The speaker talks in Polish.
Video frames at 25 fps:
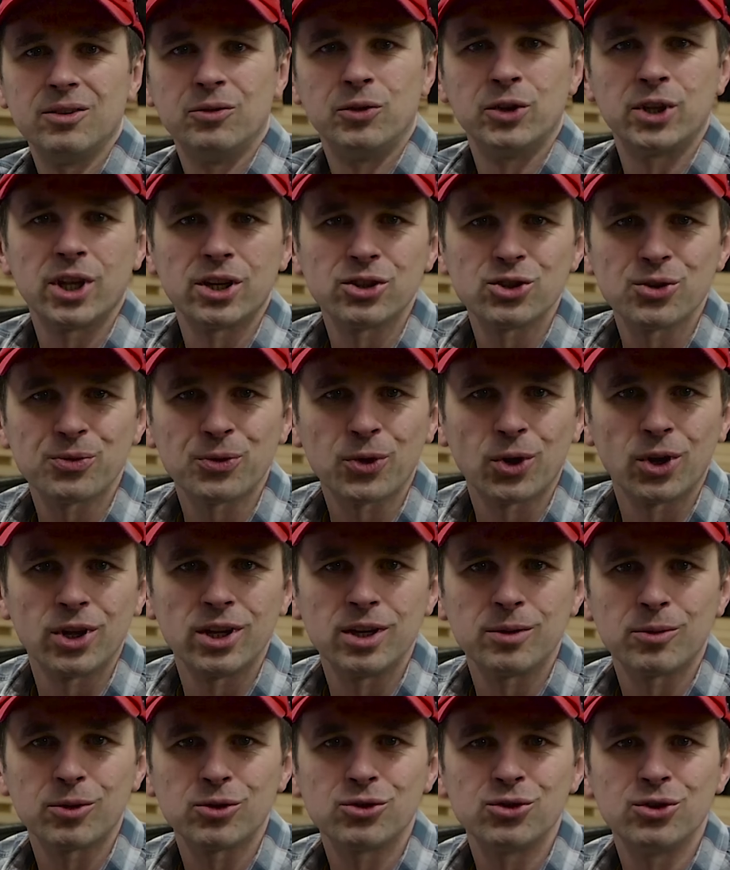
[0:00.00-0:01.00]
Witajcie w
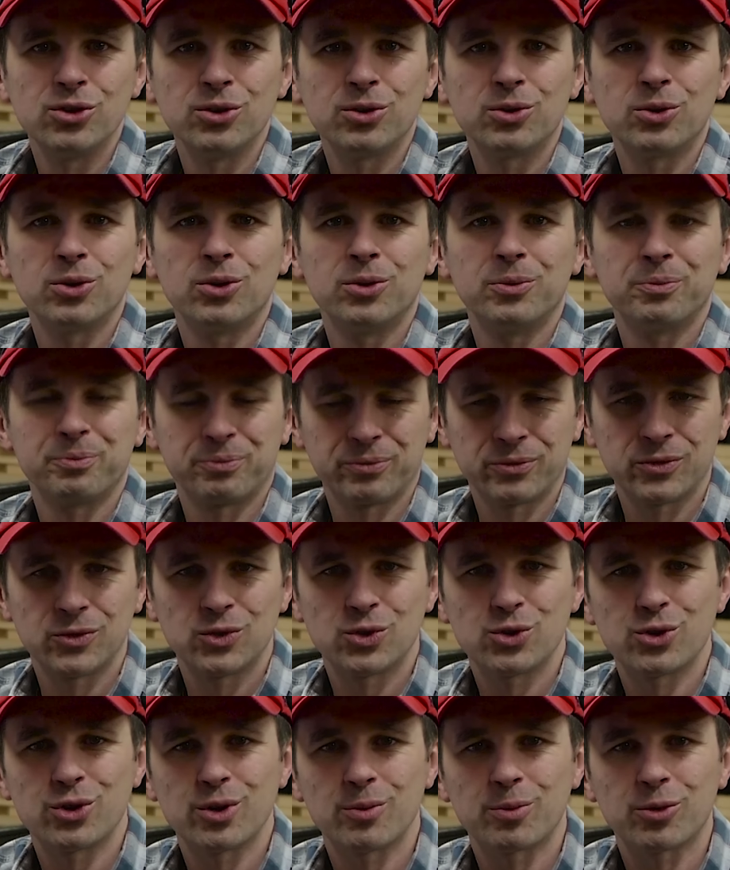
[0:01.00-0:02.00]
kolejnym odcinku.
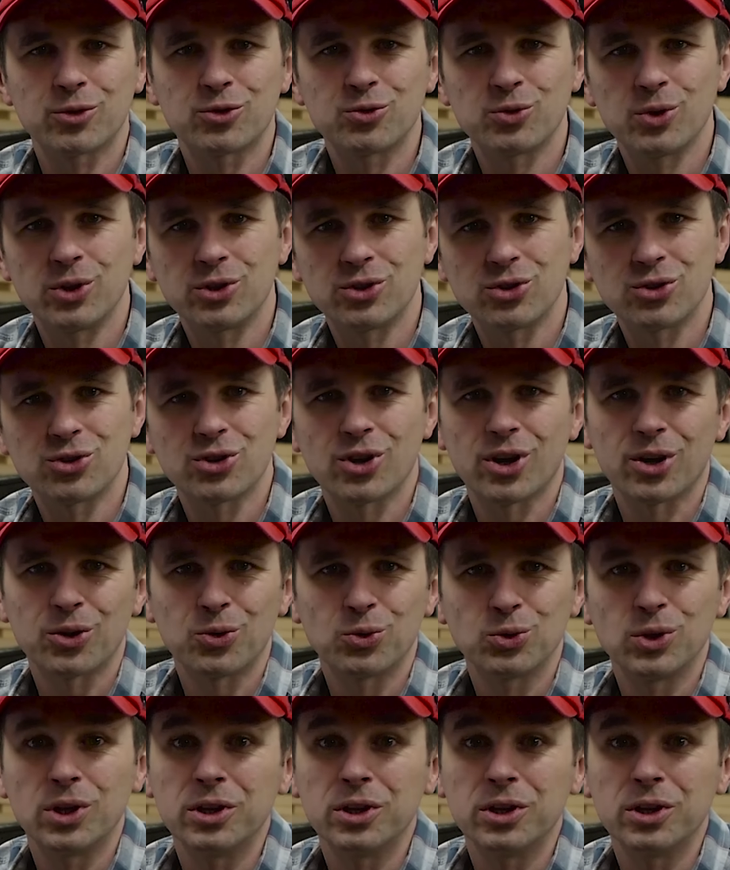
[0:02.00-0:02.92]
Dzisiaj poczujecie się jak u